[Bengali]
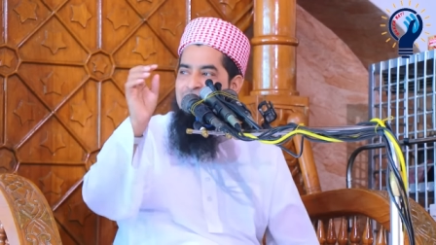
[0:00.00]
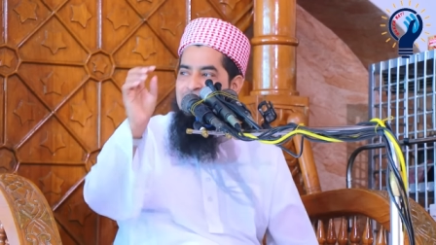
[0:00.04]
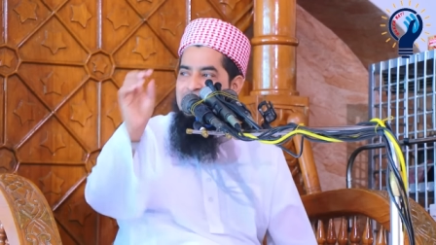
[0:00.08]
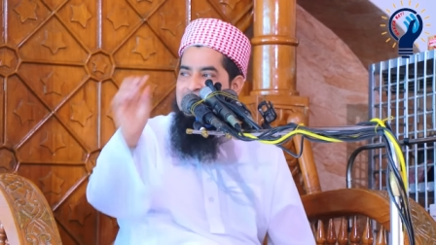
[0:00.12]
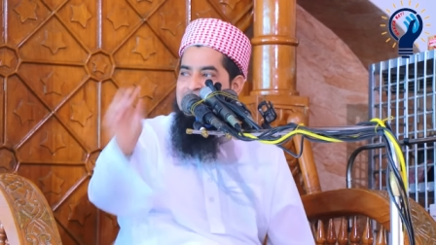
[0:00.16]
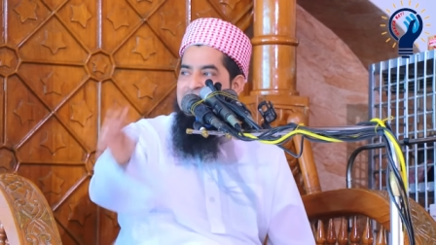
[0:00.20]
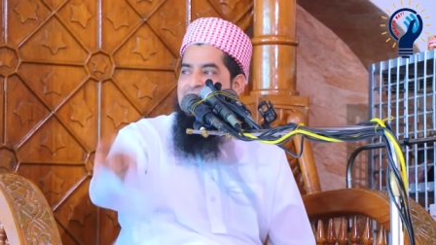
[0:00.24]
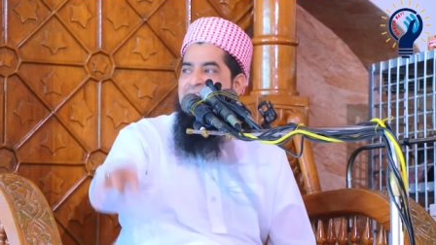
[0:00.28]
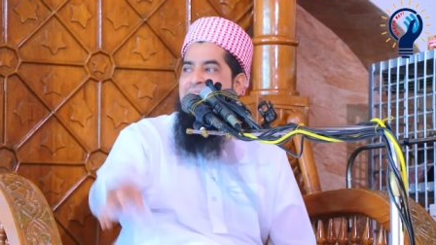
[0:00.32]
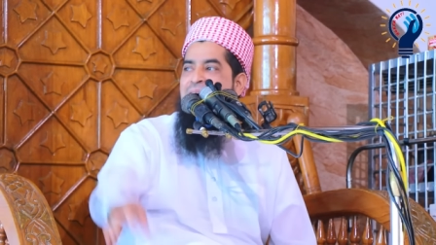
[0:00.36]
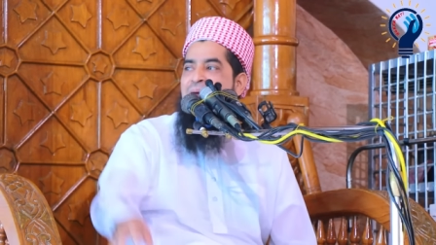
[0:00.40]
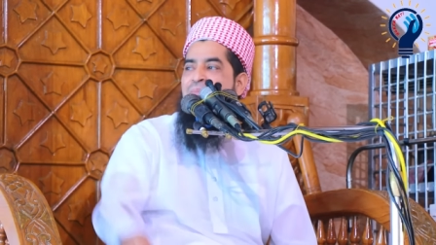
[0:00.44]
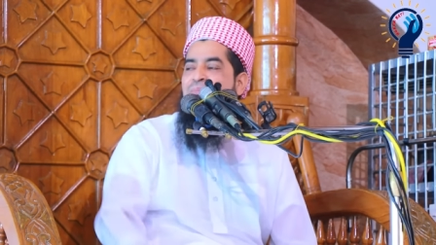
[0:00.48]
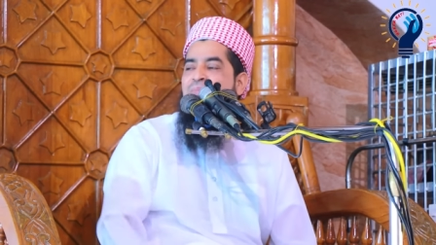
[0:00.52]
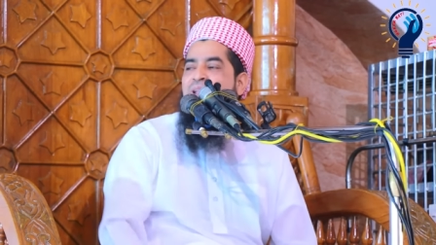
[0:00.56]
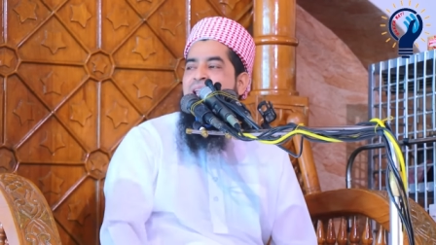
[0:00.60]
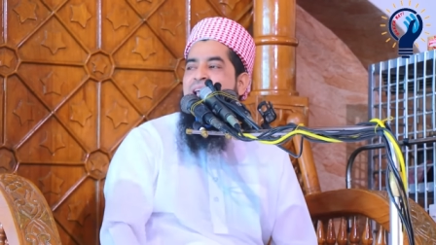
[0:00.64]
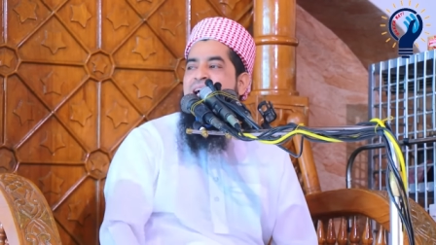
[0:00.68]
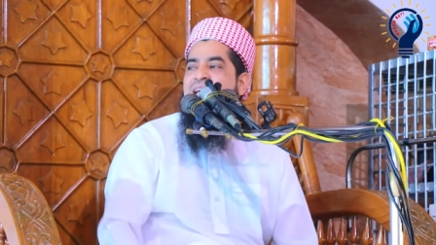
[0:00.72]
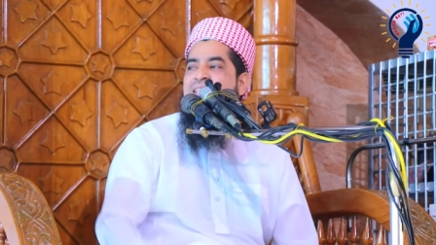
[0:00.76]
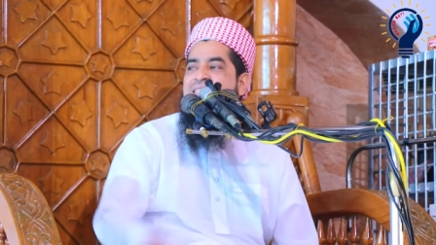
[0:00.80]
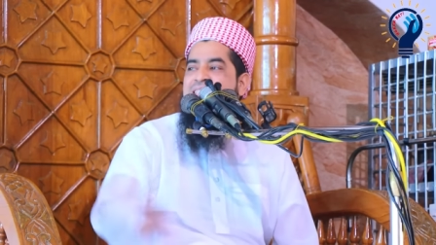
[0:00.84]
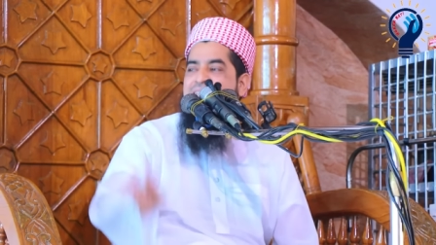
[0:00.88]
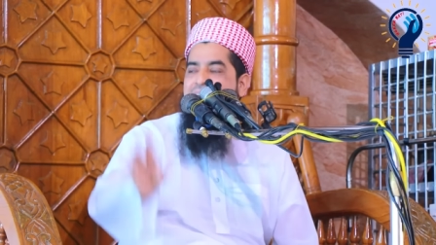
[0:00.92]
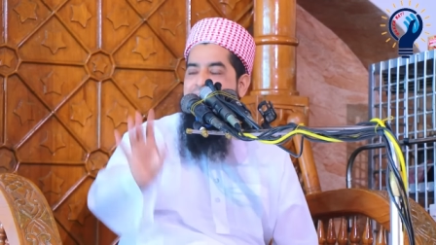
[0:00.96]
ঘরে
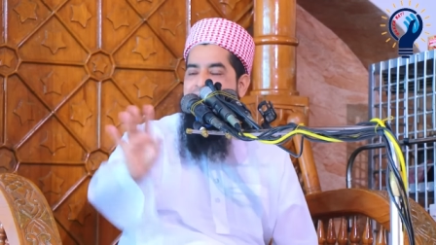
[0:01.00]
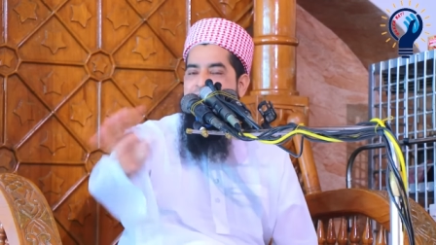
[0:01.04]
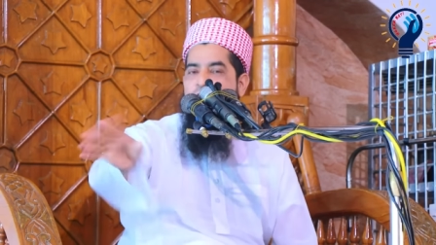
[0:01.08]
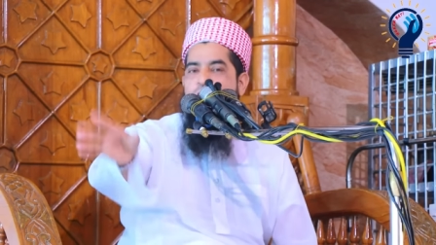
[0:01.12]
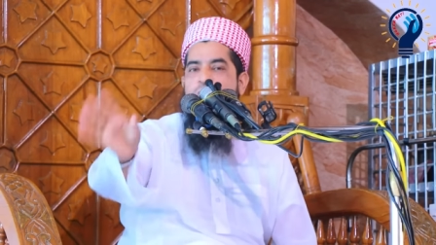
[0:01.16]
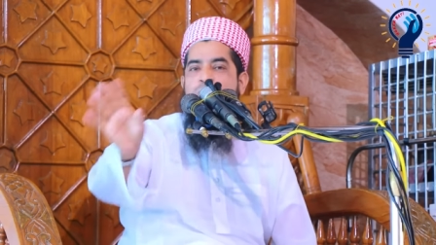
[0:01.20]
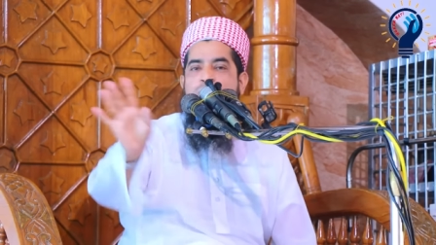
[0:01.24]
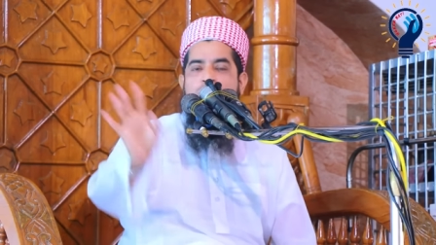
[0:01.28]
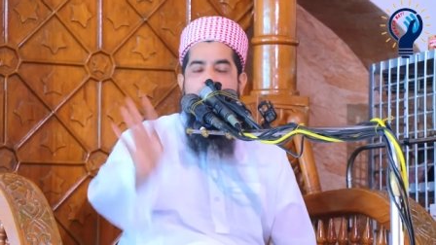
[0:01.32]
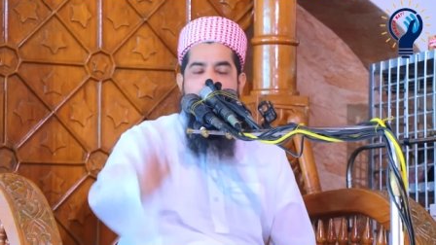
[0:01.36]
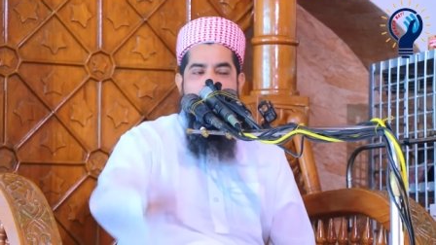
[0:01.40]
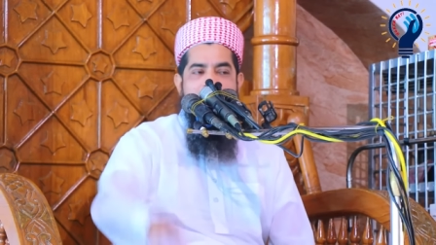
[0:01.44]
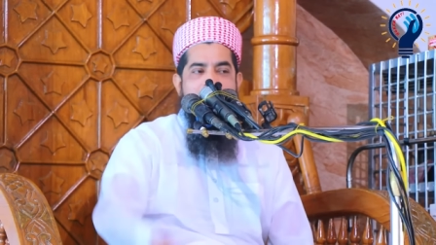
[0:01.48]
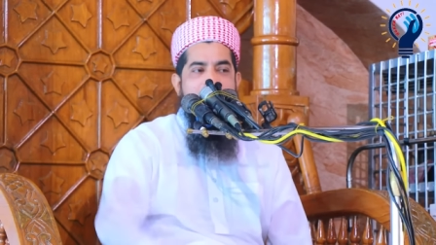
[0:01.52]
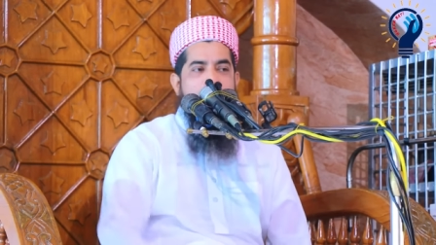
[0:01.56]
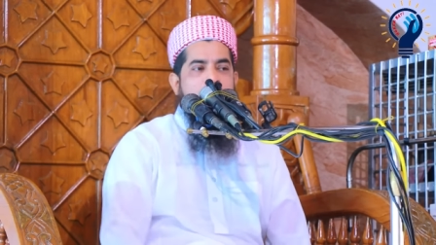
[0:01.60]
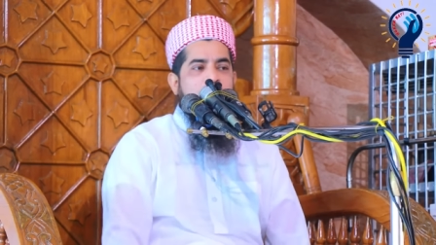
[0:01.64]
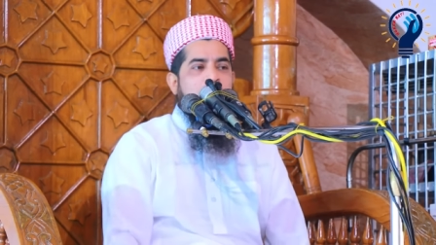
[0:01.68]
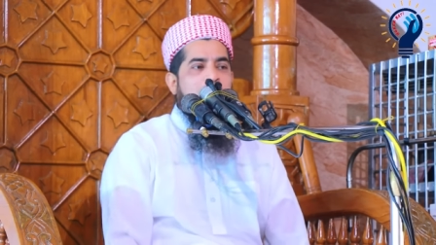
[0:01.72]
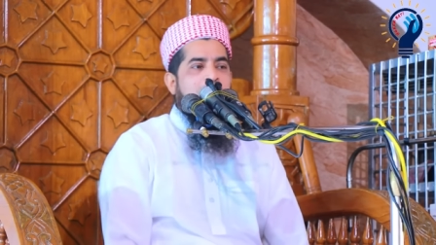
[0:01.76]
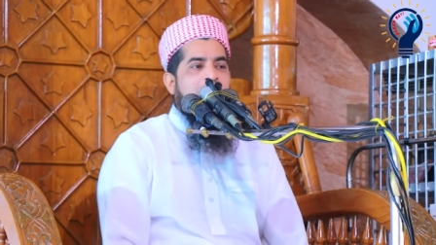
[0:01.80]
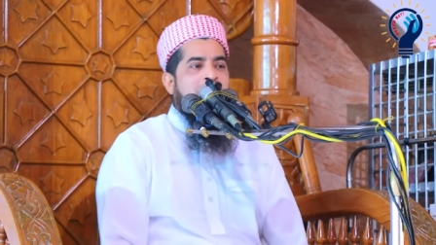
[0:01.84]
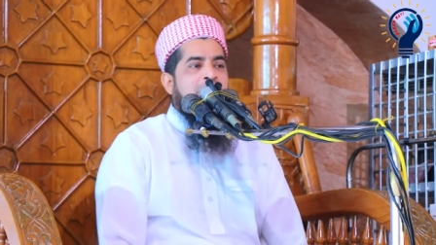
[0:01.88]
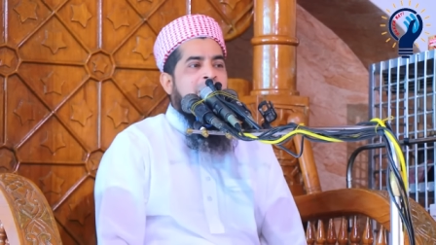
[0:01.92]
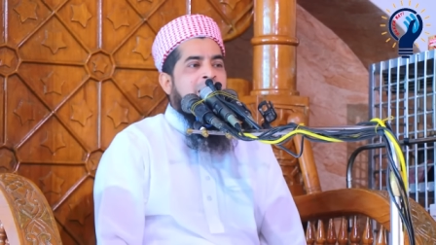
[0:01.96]
হামলা জ্বালাও পোড়াও
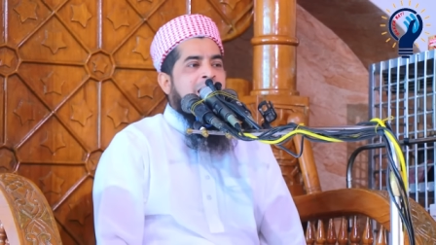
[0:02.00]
